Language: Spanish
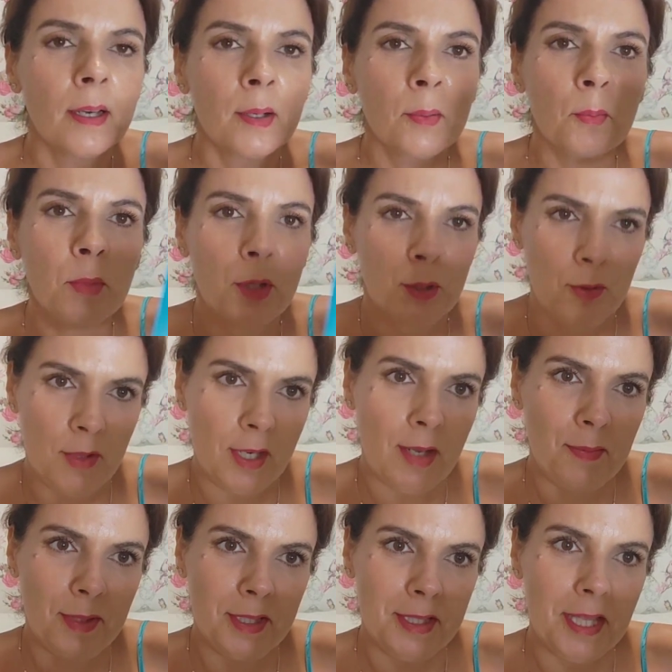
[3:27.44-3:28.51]
bueno, de
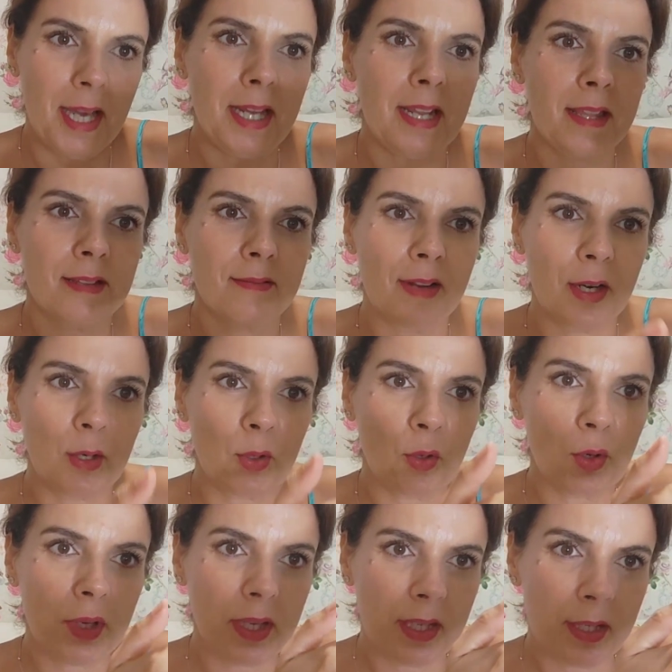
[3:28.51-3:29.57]
la ventana, del
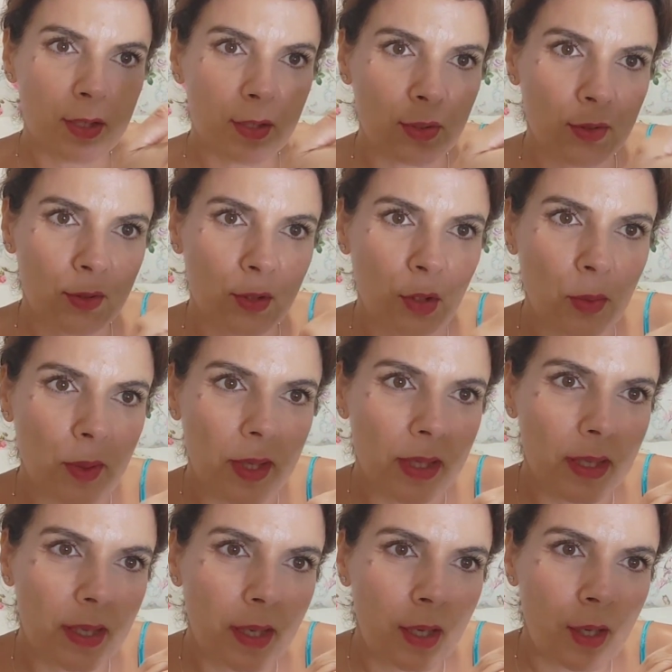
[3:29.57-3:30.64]
balcón y eso, lo vi.
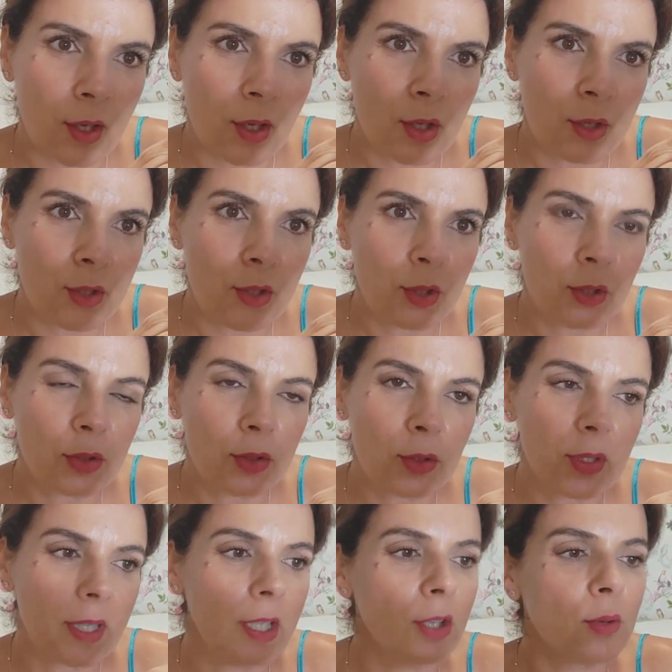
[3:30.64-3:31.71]
Yo lo
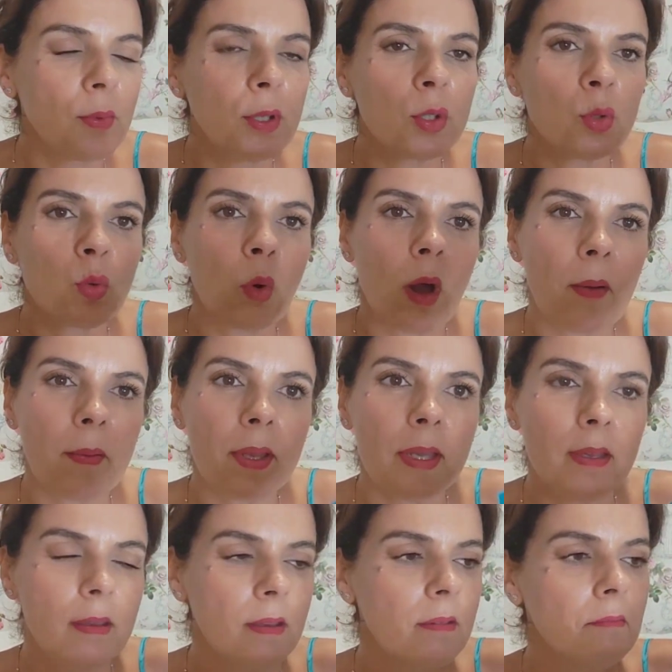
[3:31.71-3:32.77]
toqué y lo vi suave,
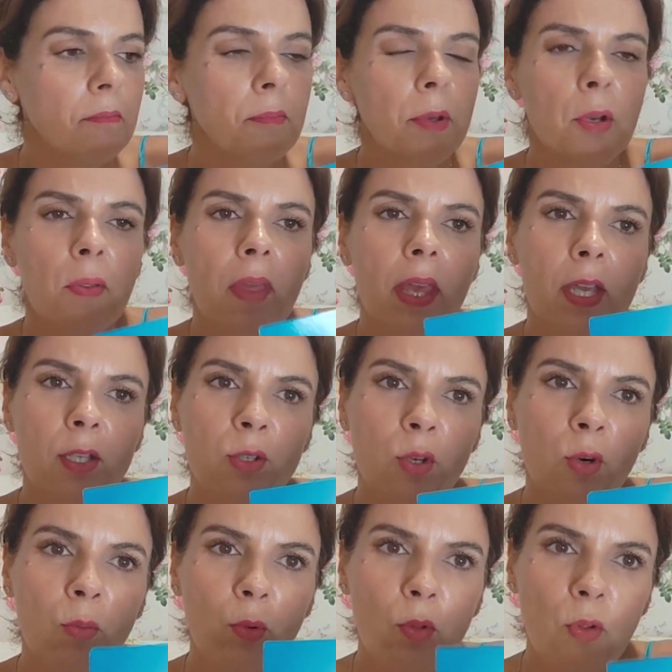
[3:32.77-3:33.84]
pero dije es
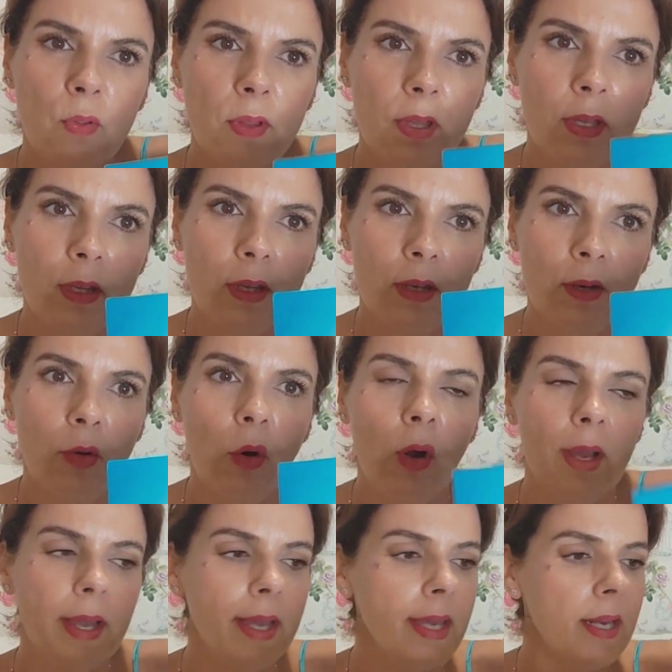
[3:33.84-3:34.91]
cómodo de
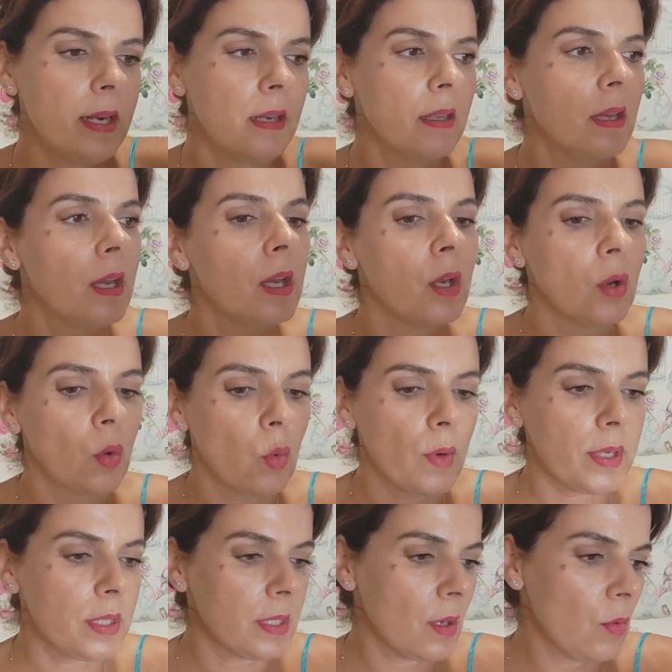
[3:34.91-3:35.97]
coger,
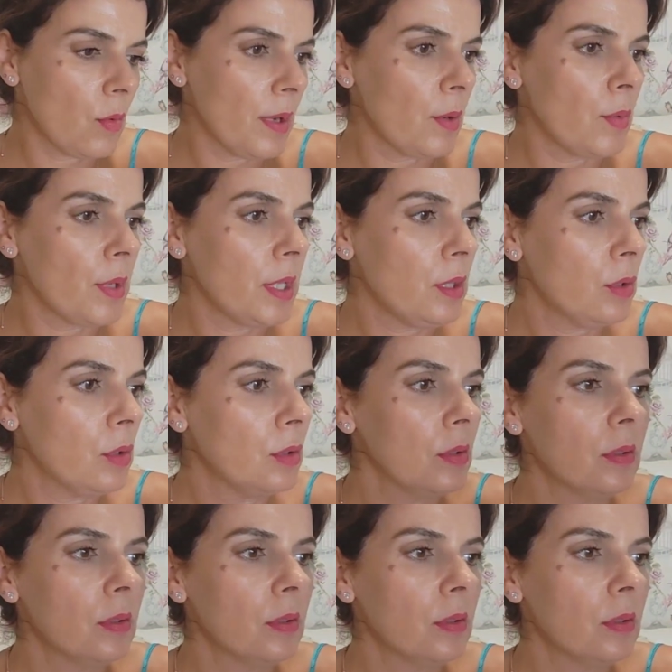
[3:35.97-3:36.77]
cuesta un eurito,